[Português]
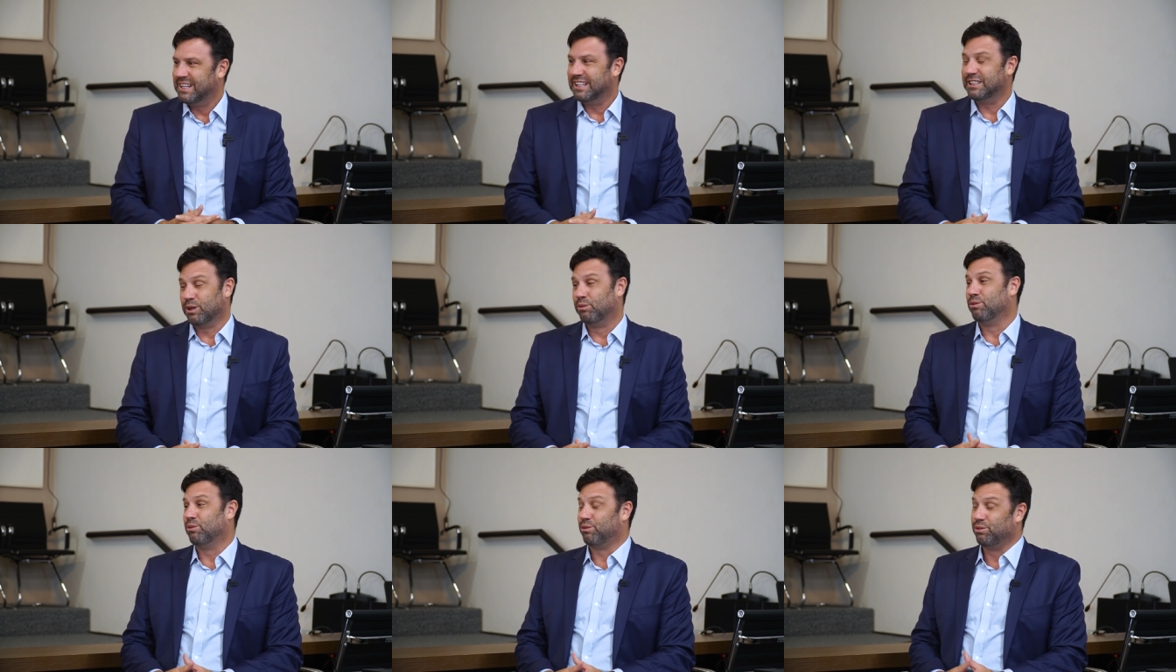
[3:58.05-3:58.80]
Então,
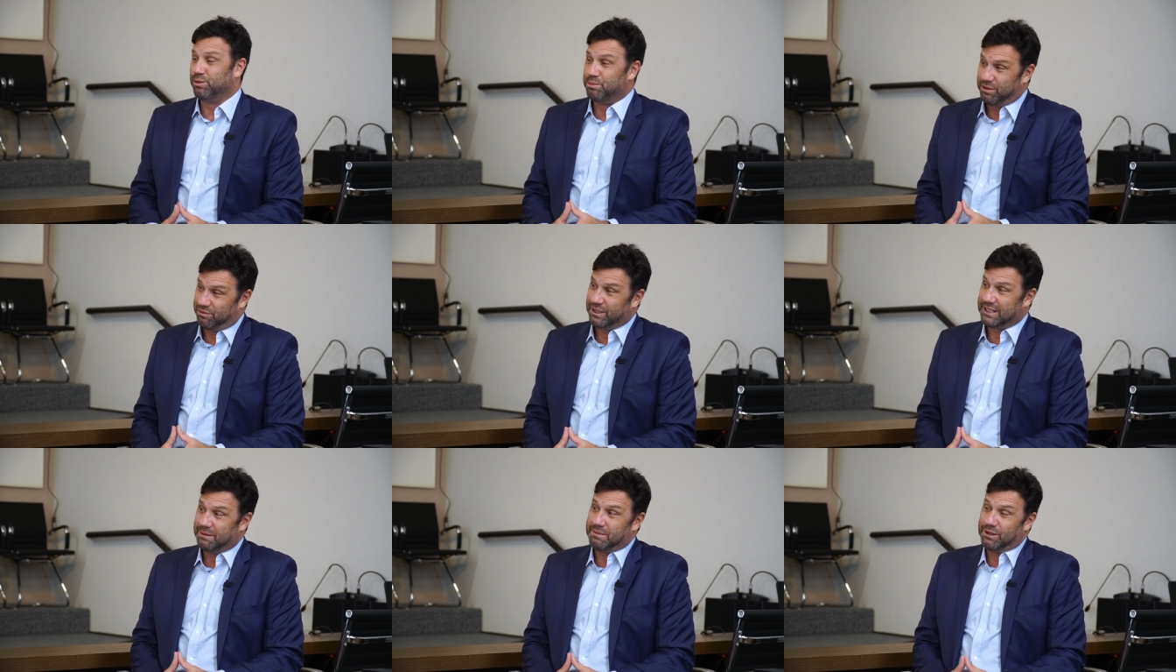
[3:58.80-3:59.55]
o consumidor
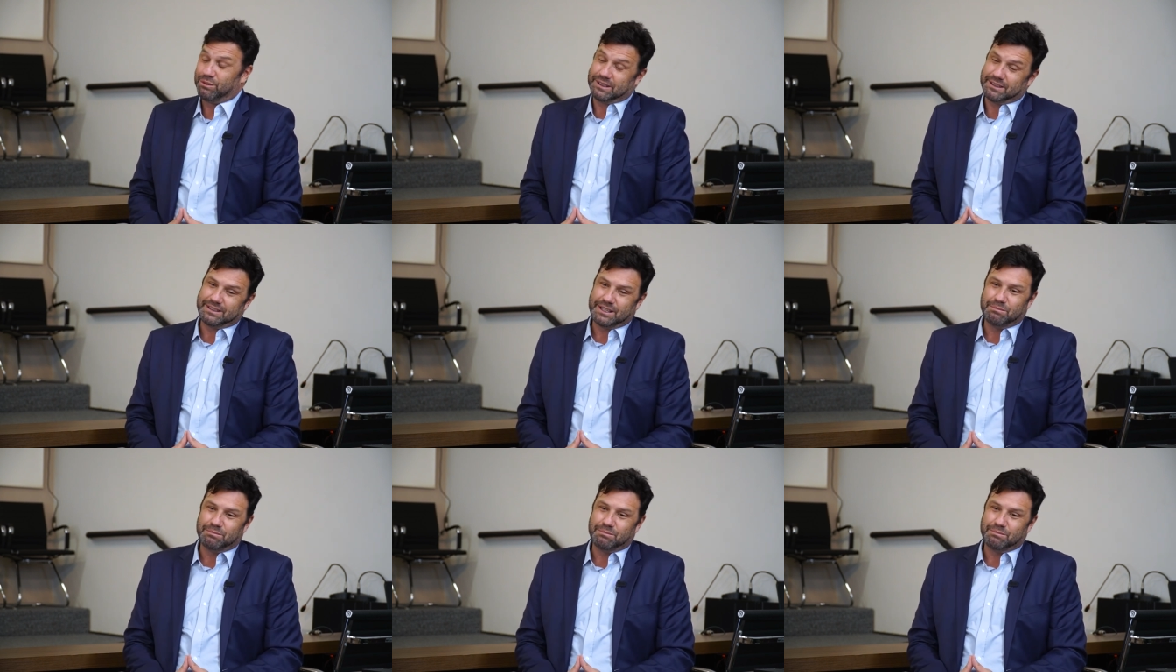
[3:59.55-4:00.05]
fica meio que até de